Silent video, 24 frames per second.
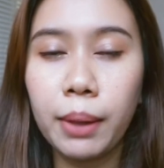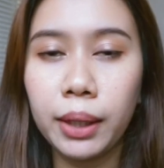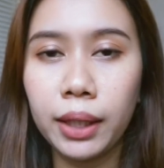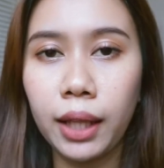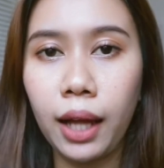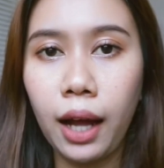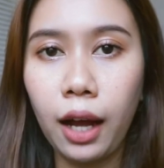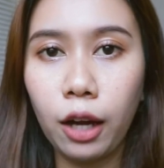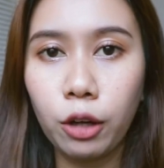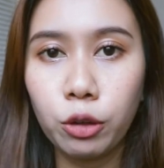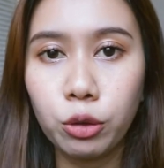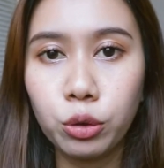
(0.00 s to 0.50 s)

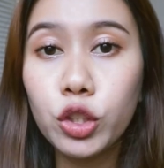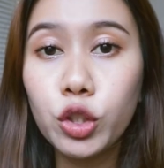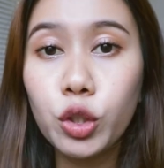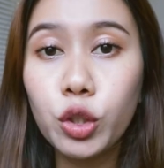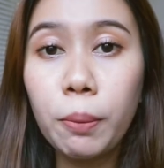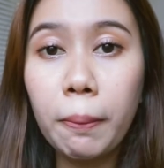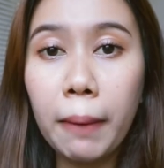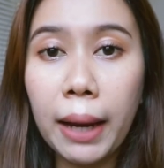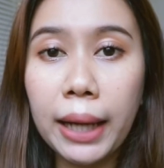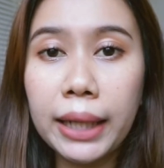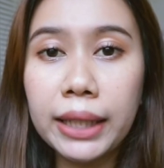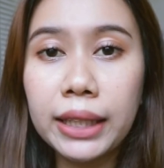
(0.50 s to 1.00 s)
mata aku
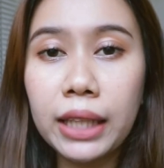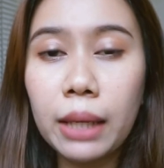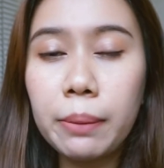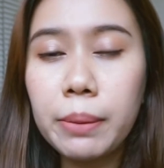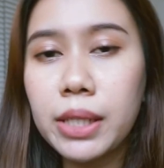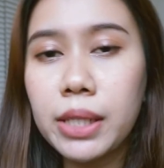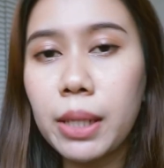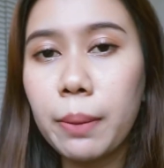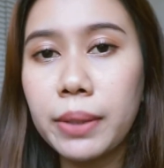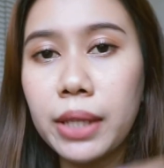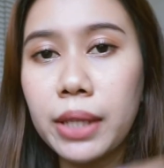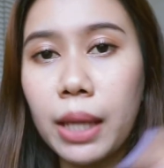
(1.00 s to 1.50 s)
cuman dia
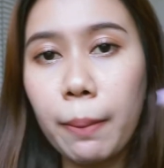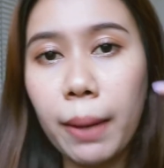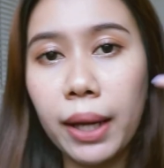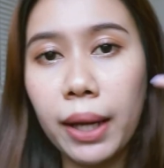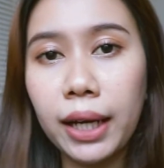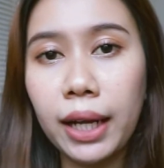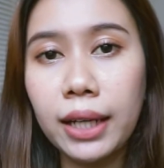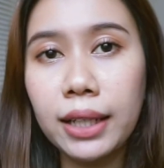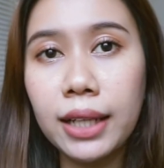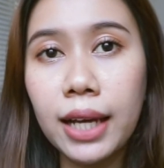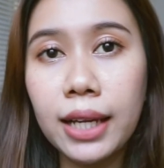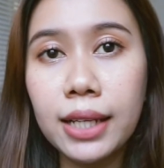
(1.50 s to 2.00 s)
bisa
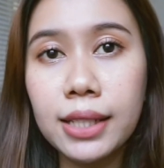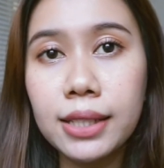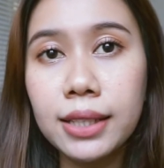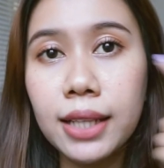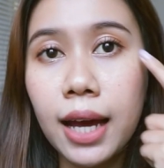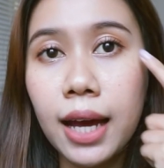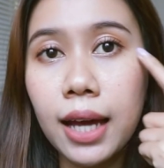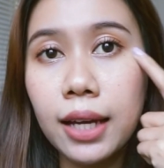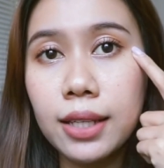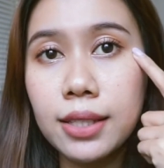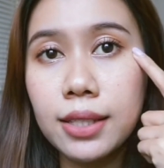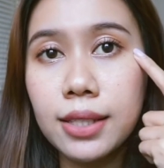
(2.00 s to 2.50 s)
menyamarkan
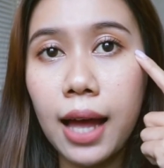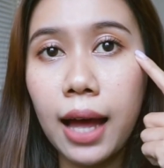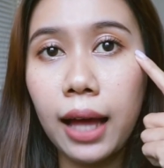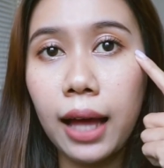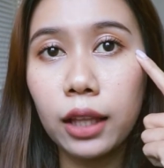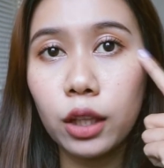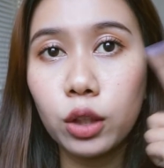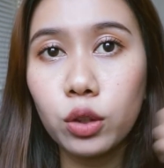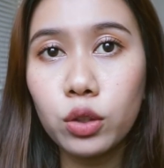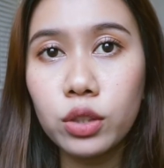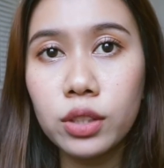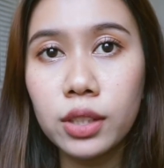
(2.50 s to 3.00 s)
garis-garis
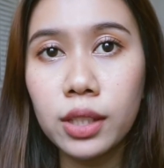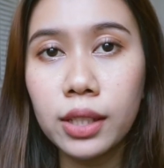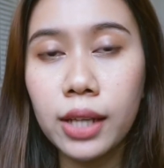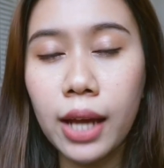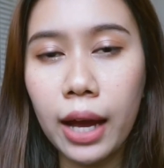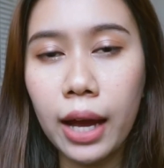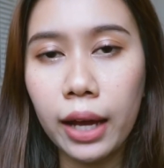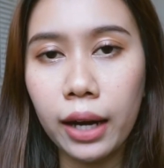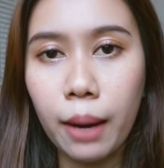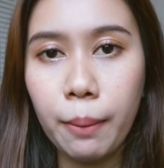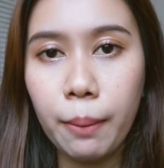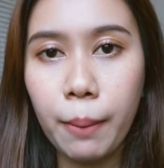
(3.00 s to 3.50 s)
halus di
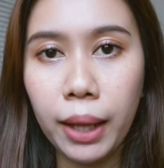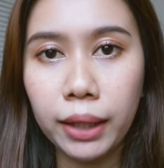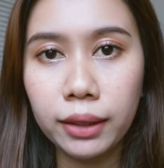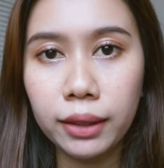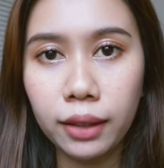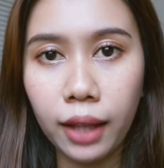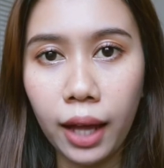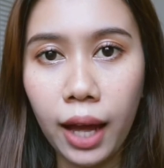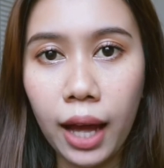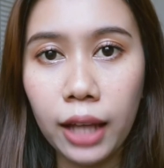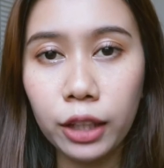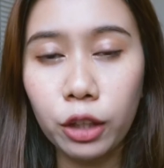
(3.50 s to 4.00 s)
daerah
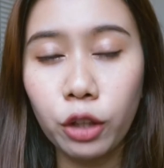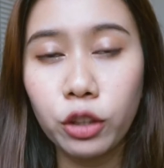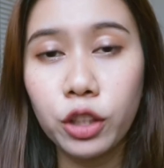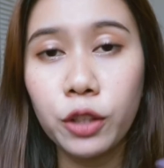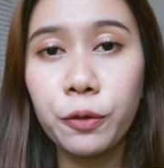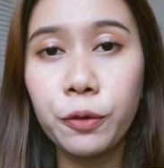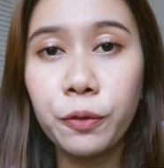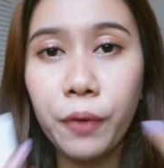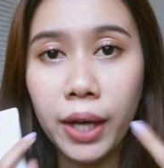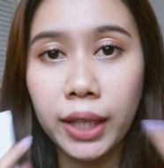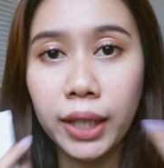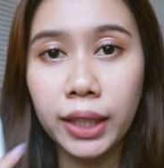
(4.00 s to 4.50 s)
mata atau di
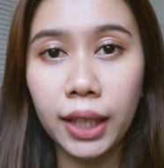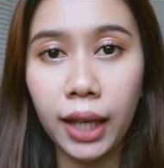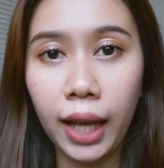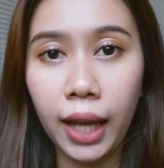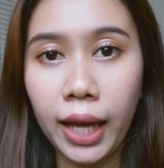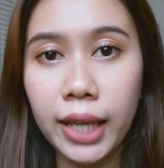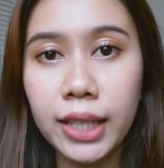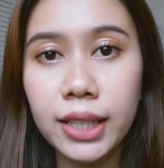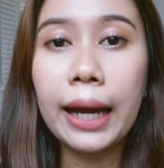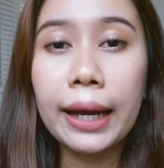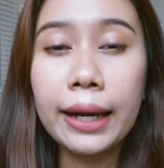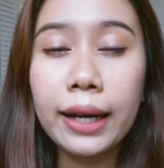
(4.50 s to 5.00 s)
fine
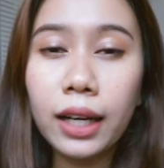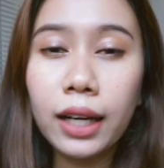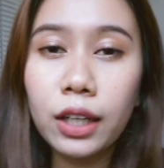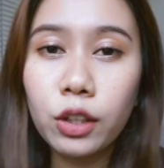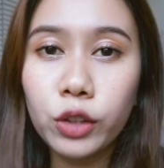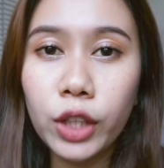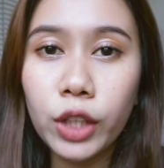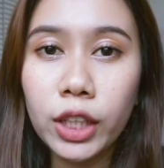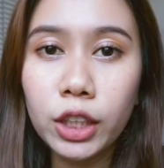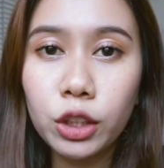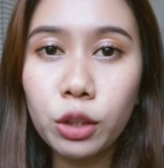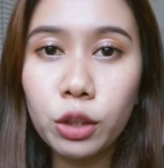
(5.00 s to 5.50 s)
line karena
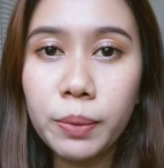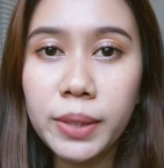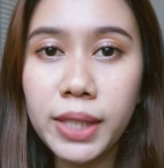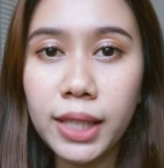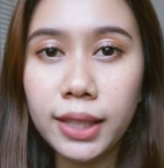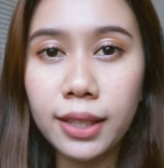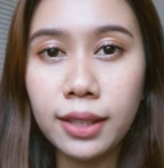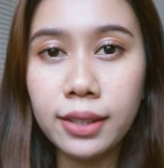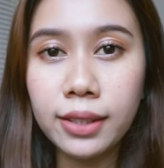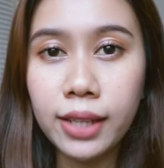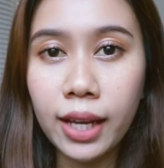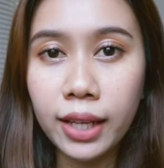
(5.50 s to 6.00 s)
kerutan itu
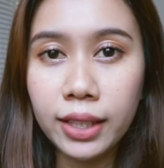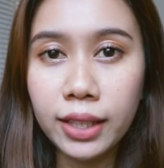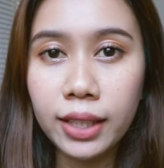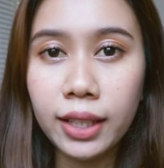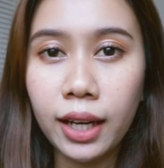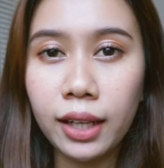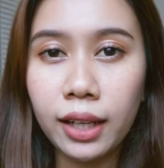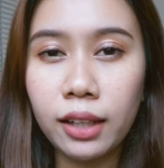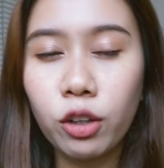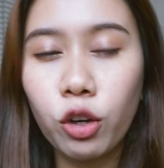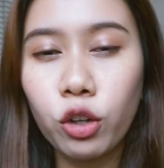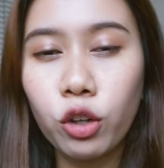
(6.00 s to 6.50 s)
bisa terjadi
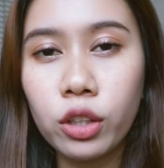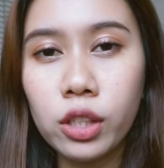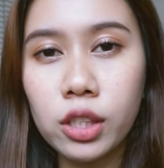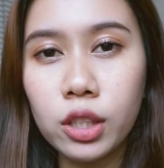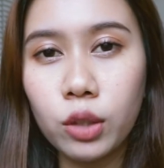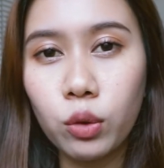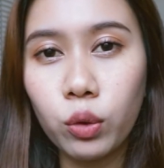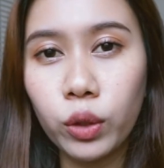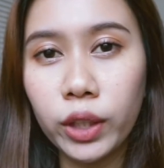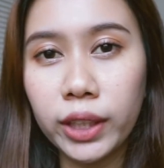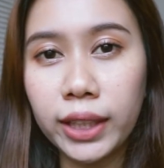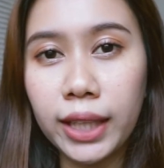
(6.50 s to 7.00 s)
karena
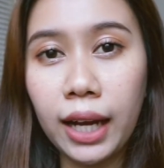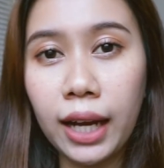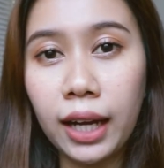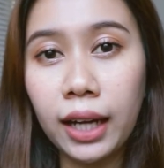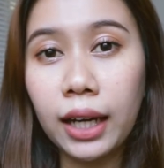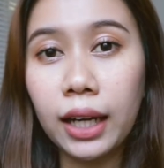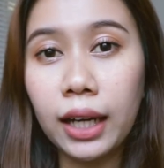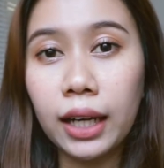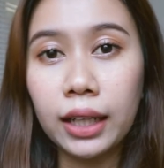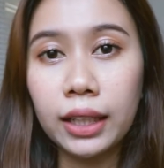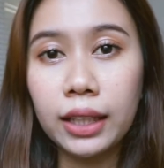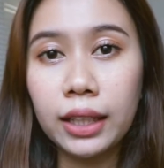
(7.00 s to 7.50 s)
kondisi kulit yang
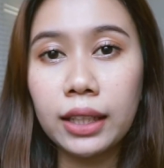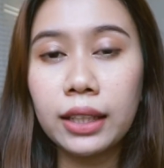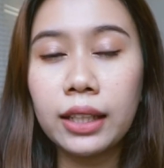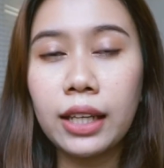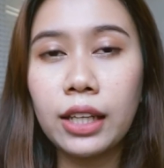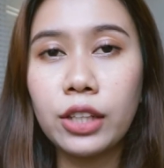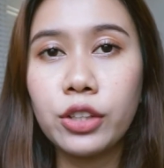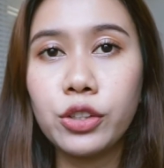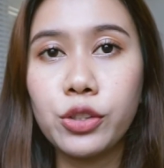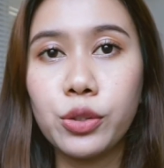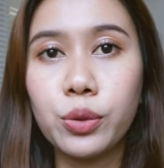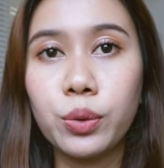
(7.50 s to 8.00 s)
kering
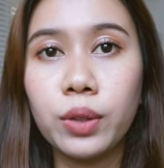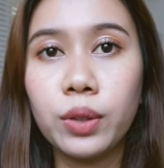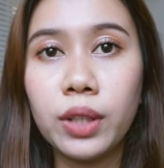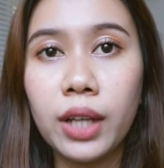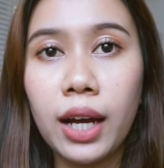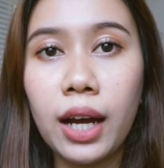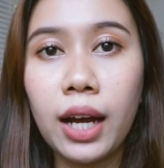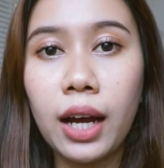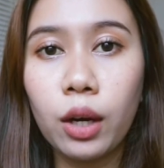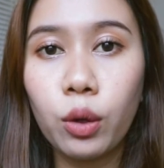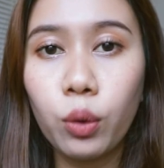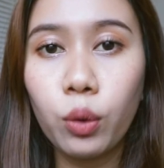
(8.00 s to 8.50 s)
dan
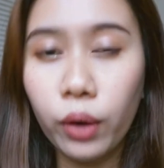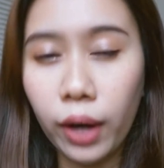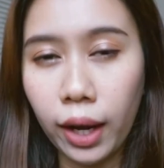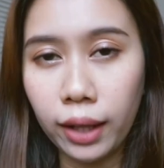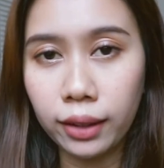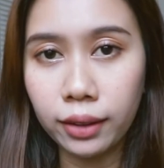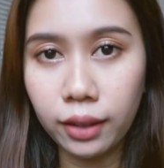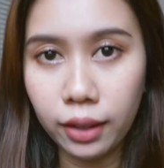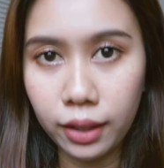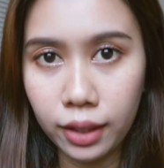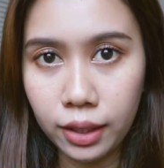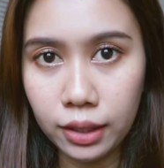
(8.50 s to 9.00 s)
juga
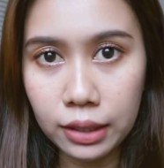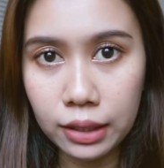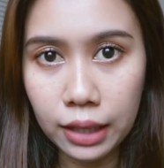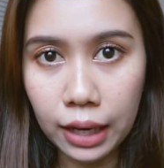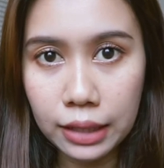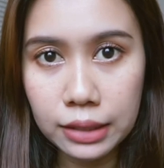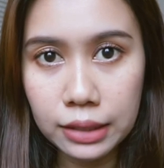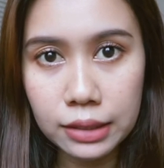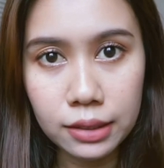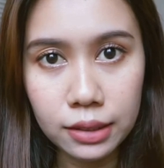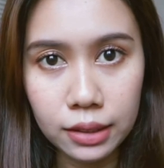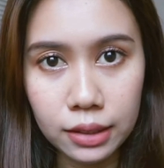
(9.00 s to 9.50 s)
kurang
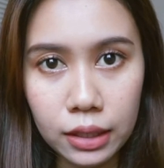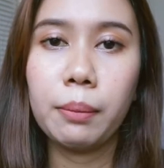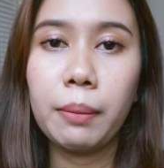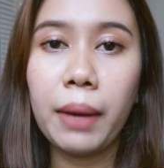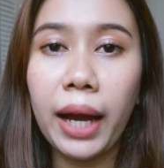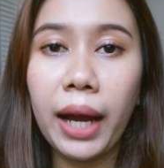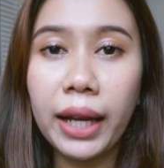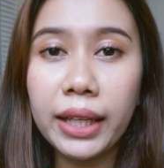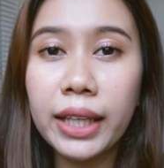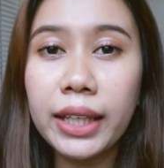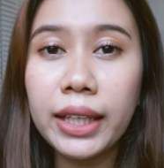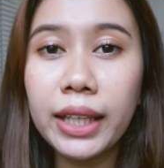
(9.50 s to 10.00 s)
terhidrasi
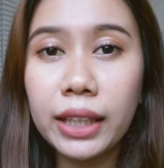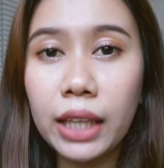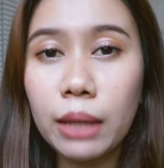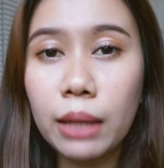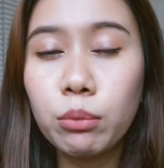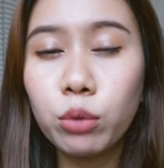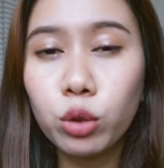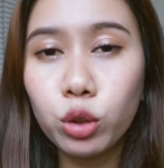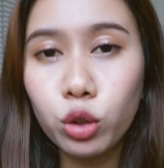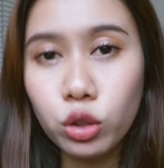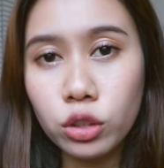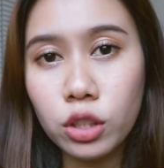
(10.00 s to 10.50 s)
makanya kita
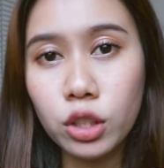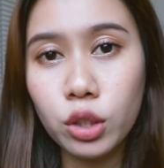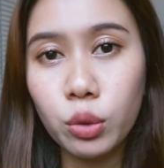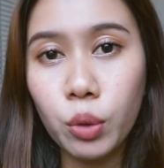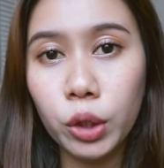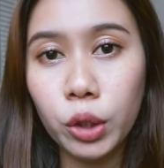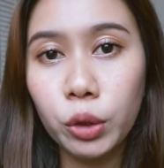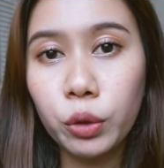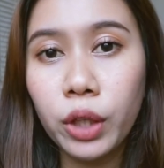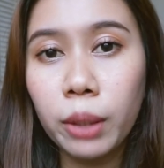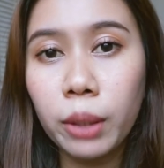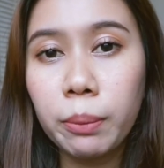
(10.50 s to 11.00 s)
butuh
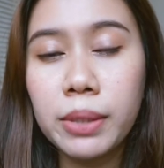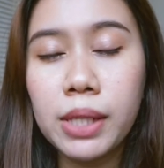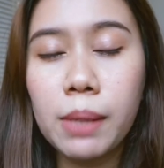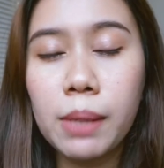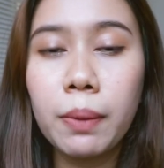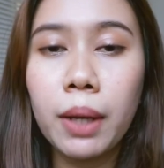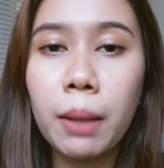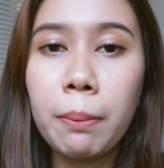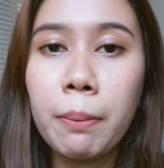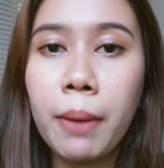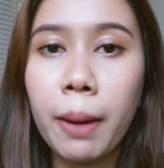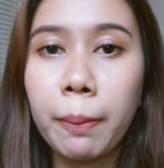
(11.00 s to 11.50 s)
sesuatu yang bisa
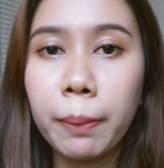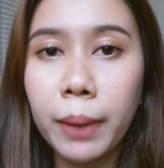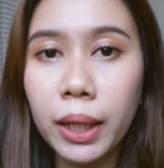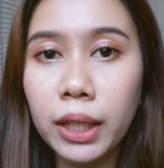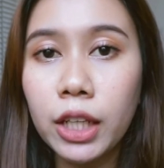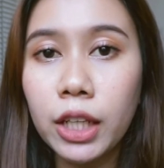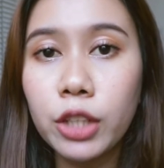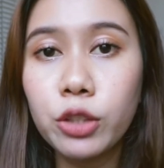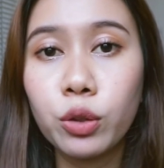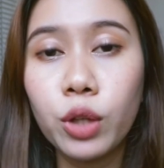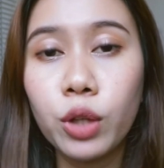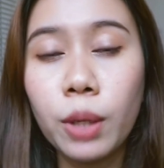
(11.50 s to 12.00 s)

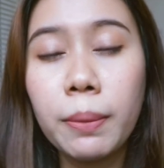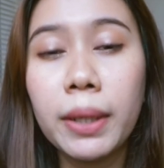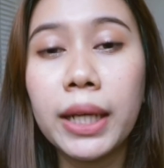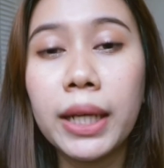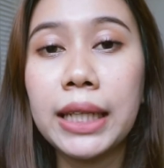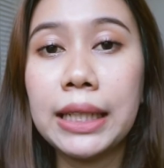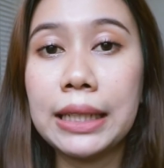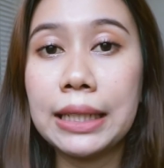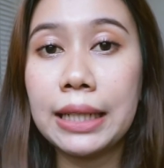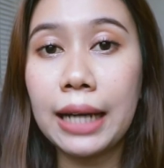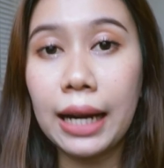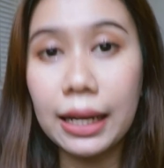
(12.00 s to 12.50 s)
melembabkan dan juga
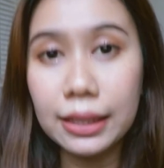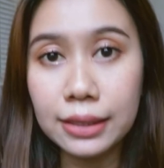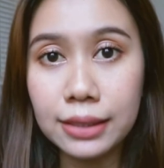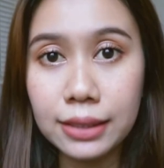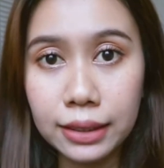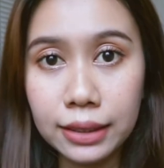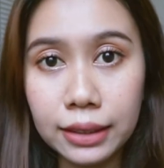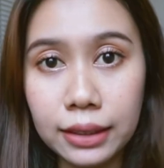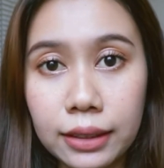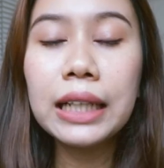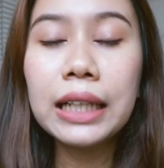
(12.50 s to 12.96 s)
menghidrasi